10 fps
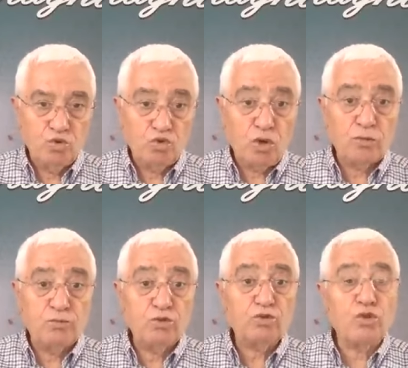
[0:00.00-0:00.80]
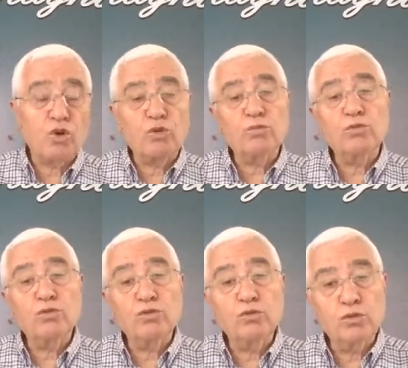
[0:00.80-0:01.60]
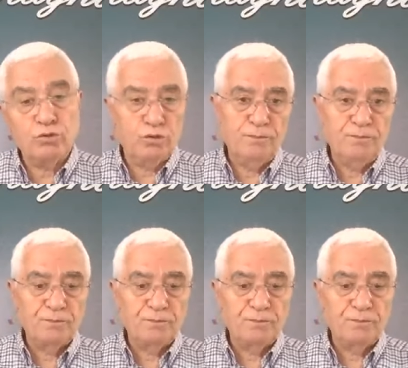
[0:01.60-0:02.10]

Çok büyük sorumluluk.